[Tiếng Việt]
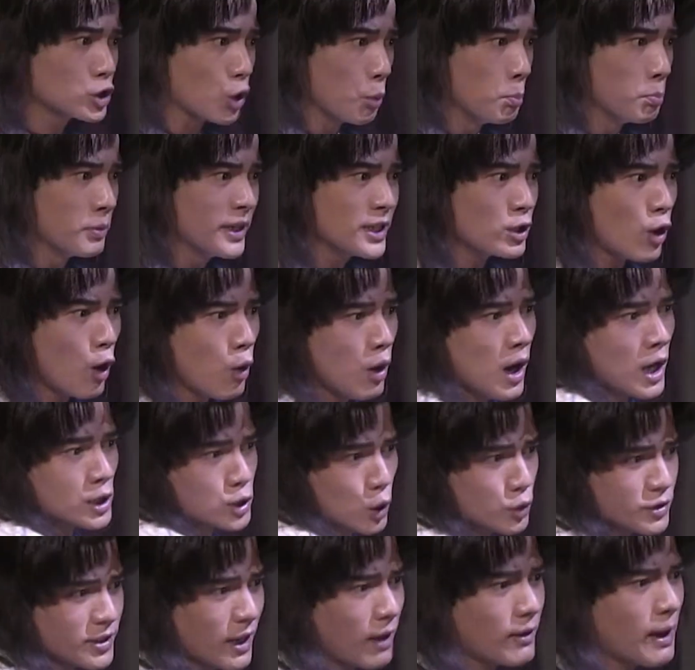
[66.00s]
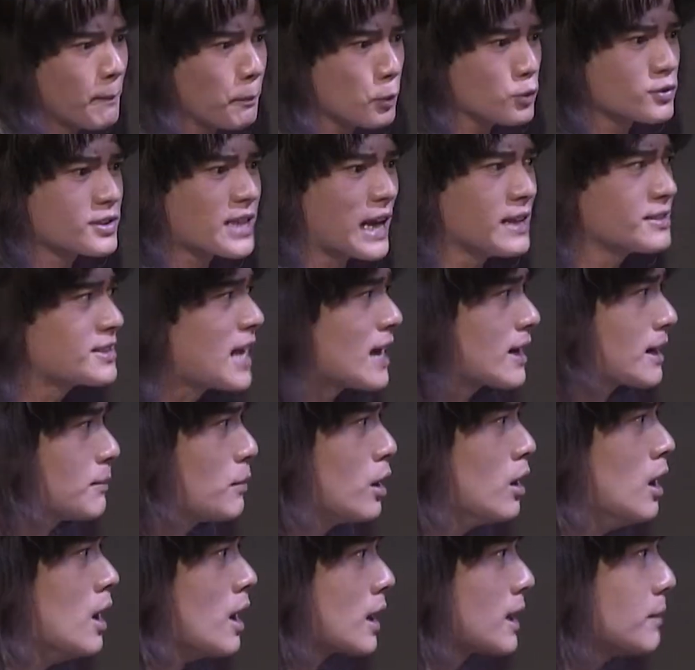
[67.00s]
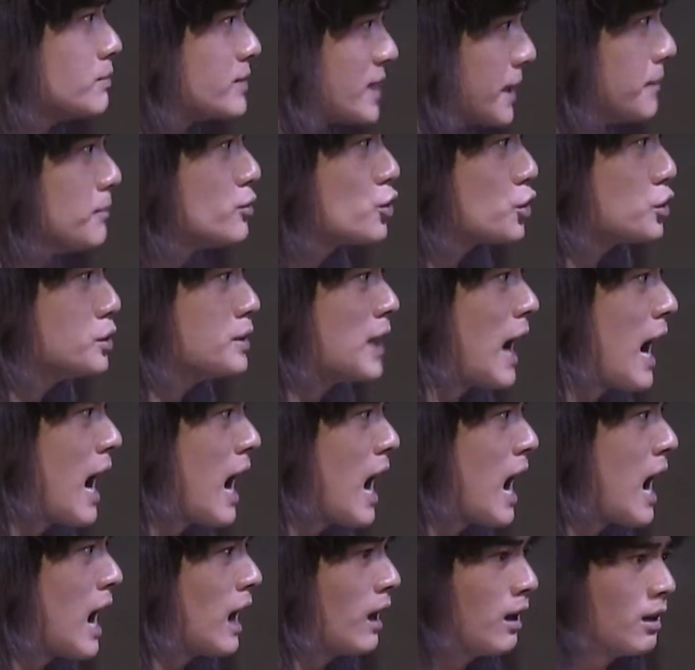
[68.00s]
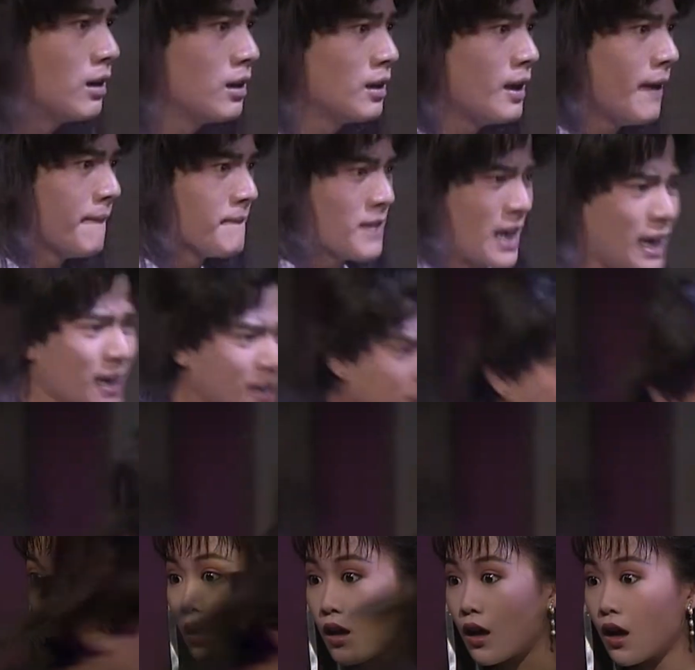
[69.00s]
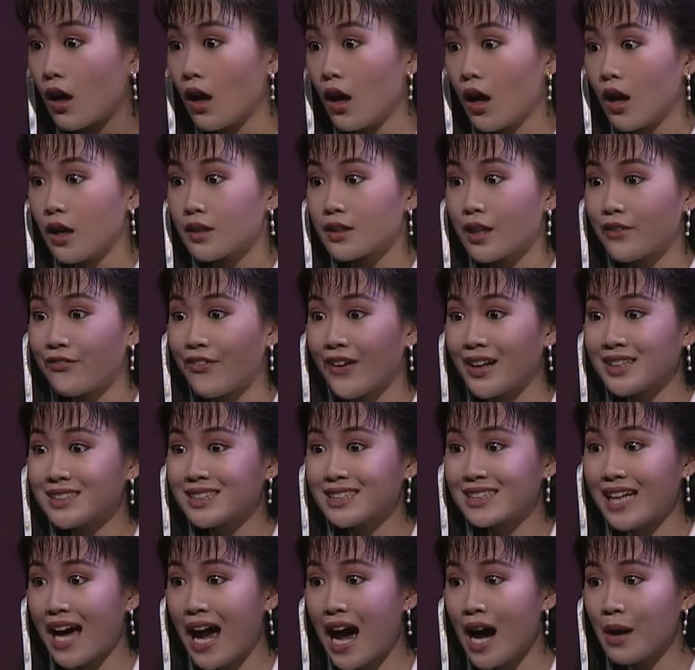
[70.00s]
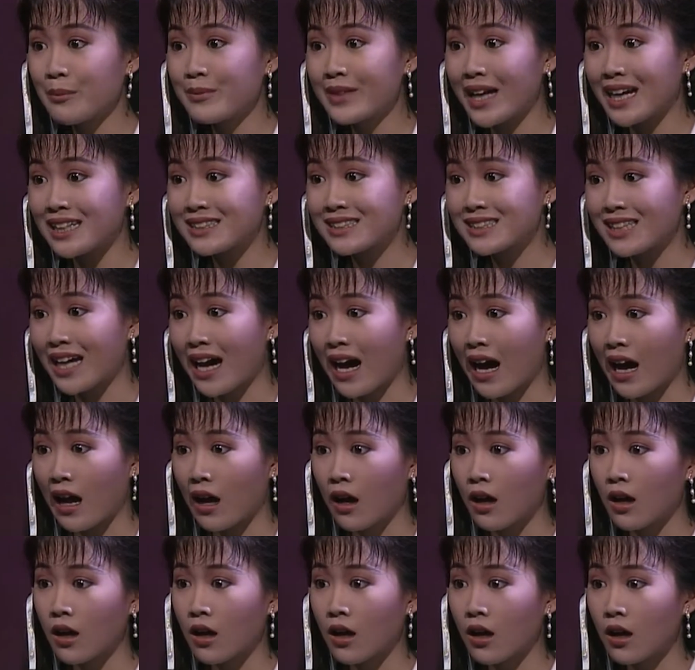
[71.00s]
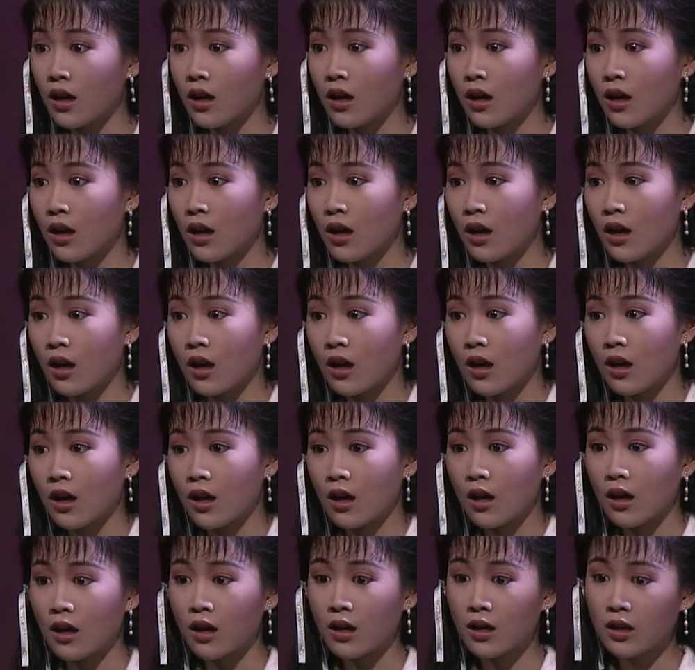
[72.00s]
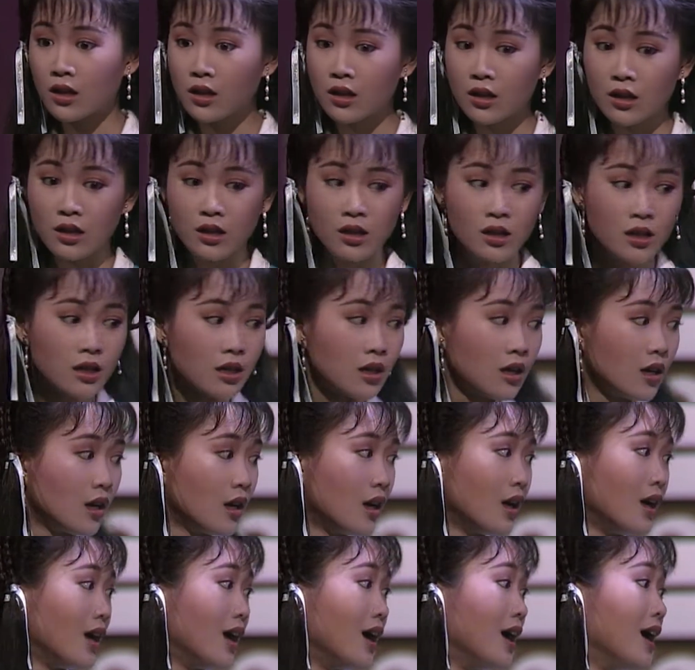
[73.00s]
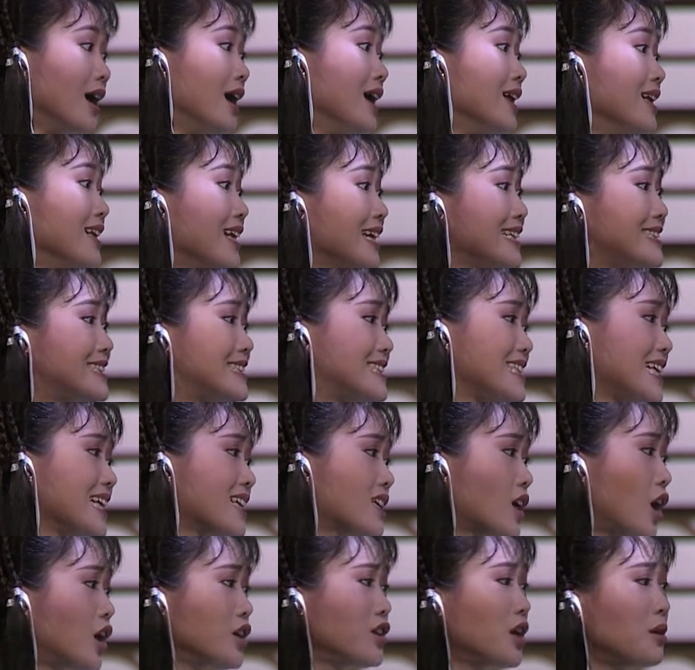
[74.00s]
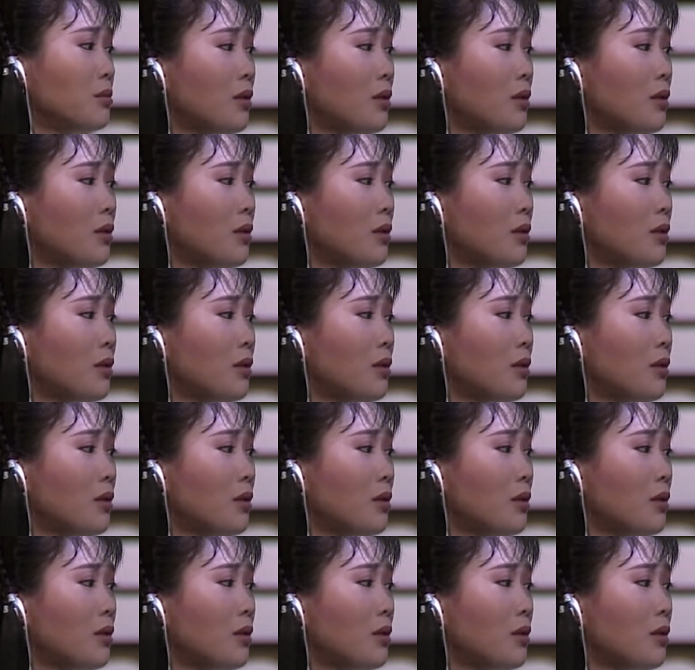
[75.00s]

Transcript: không lo chuyện công Chừng ấy sẽ thành bãi cát dụng đó Như vậy sao được chứ Nè trời ơi Giáo chủ Chỉ à có 3 ngày thôi Thức sao? dậy đi Thức dậy đi mà à, Thức dậy thức Đánh dậy thức ông ấy cũng